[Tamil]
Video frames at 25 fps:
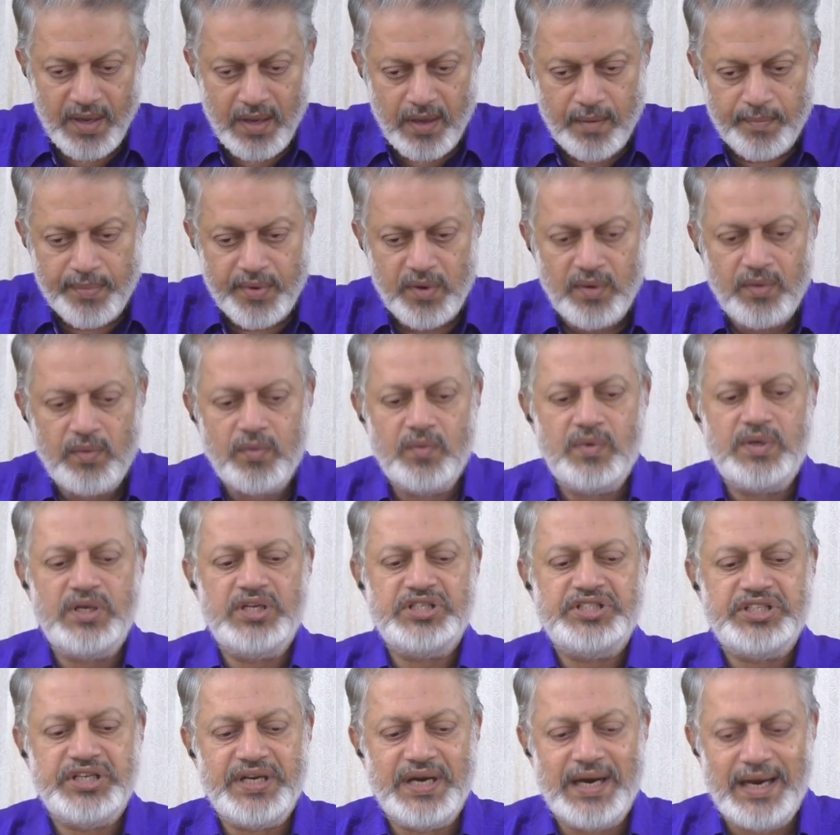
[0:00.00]
அப்புறம்
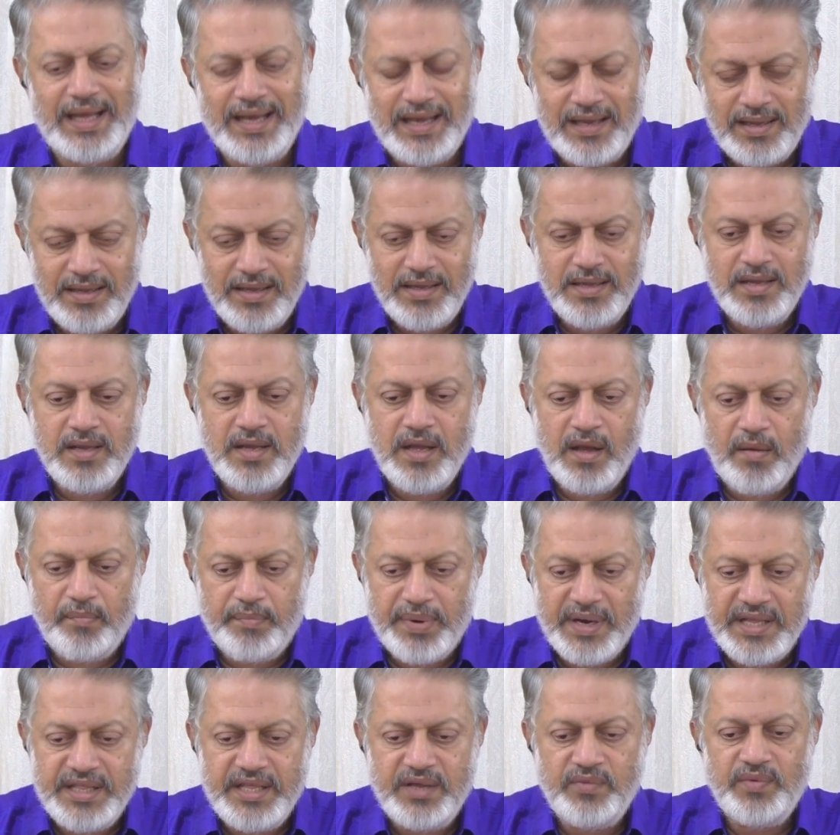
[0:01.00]
உணர்ச்சிகளை
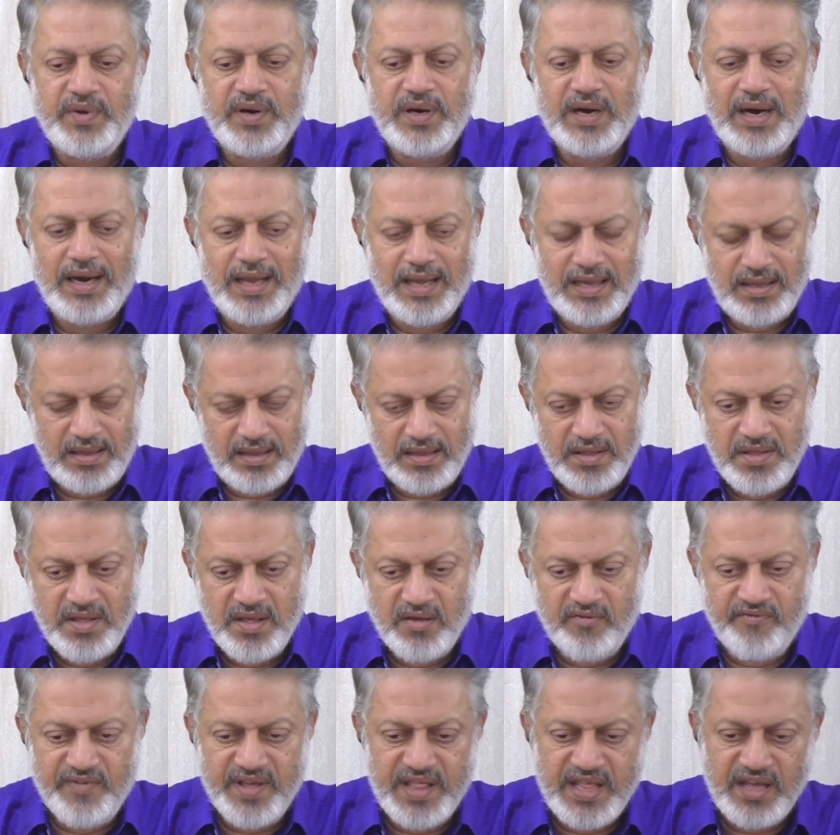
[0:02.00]
பதிவுகளை
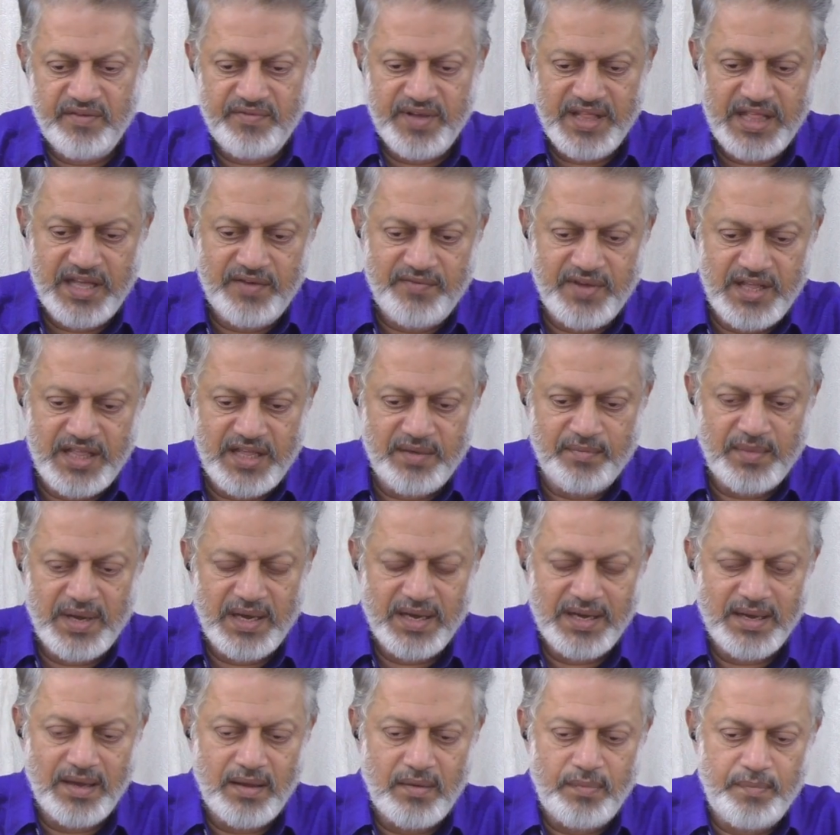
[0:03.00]
விதவித
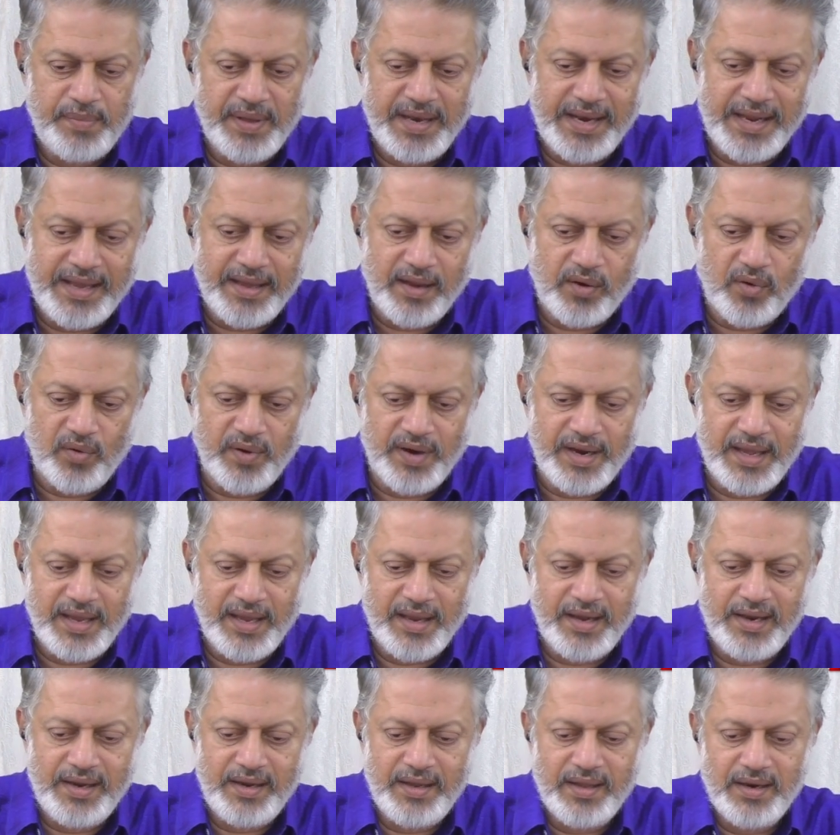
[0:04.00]
விதமாக பெருக்கிக் கொண்டே
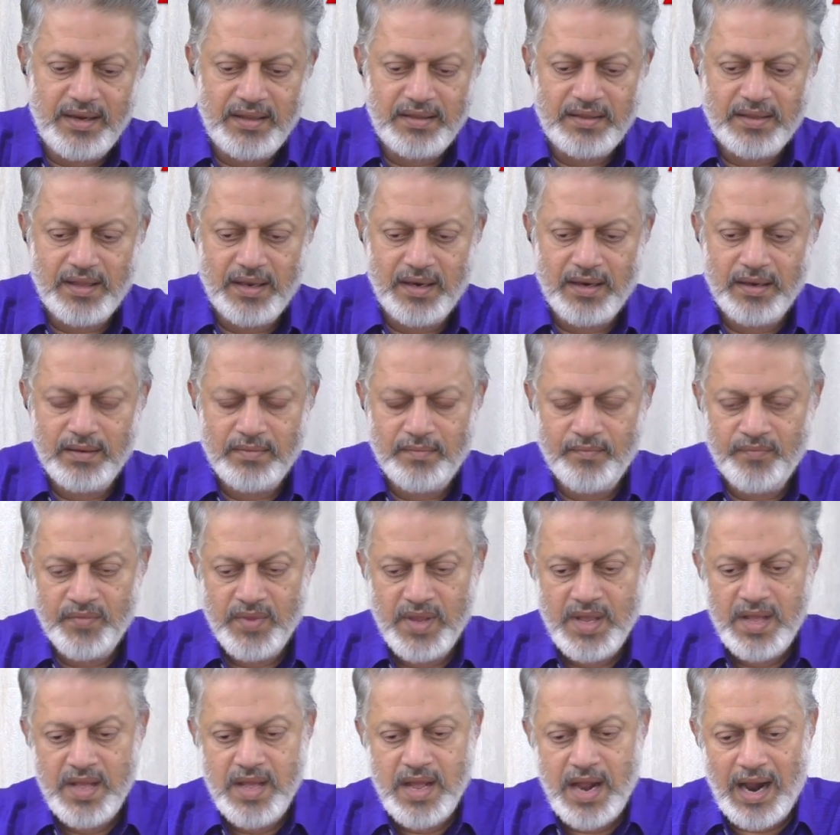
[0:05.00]
இருத்தல்
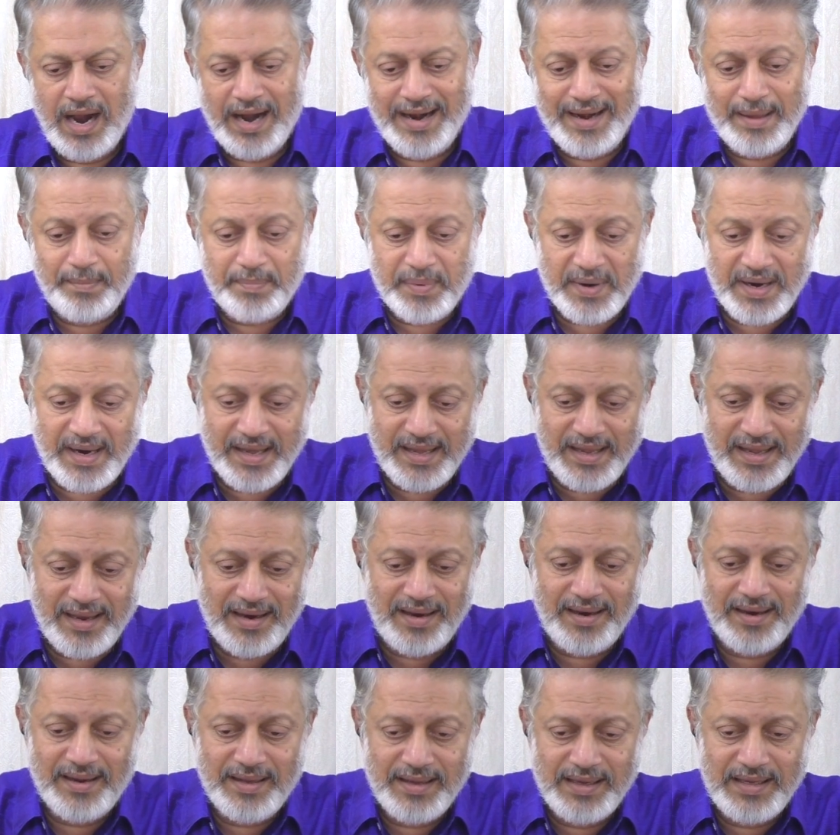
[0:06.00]

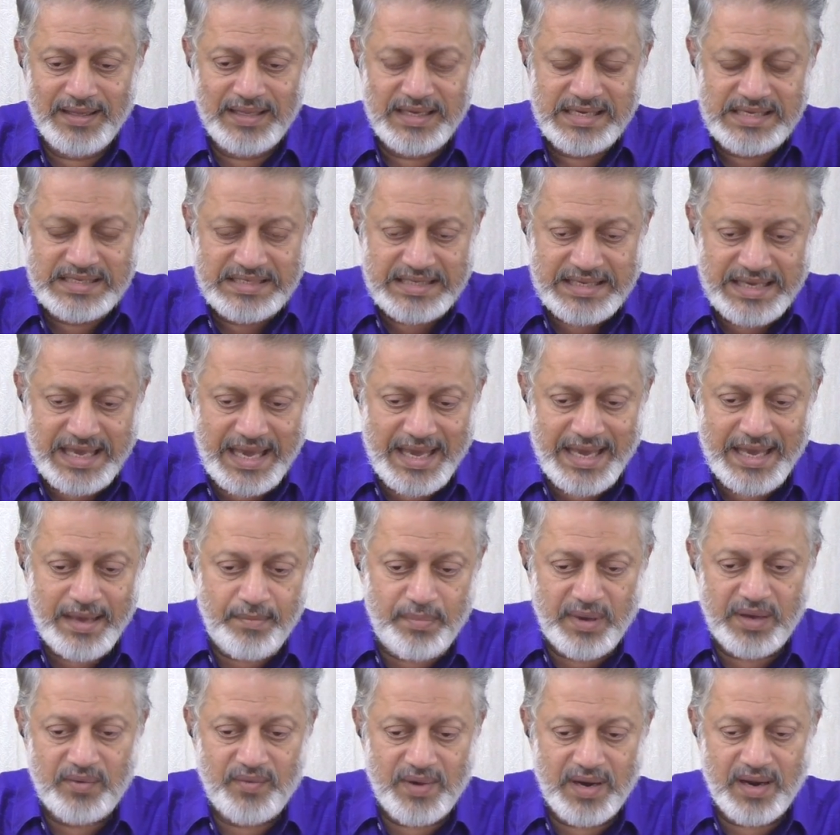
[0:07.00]
அடிப்படையில் இதை
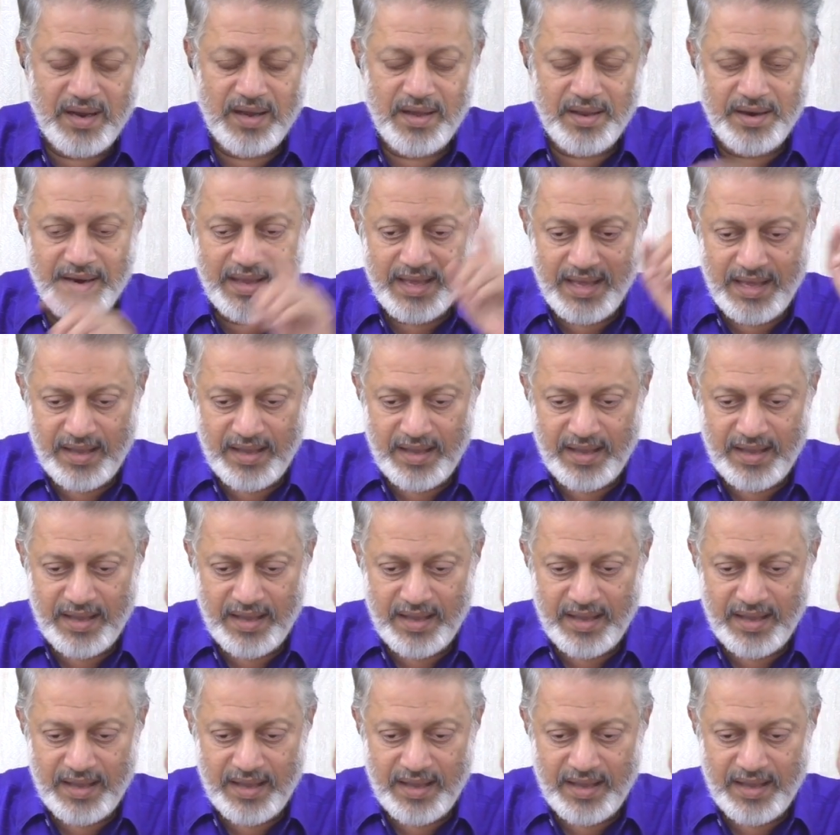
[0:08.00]
செய்பவரான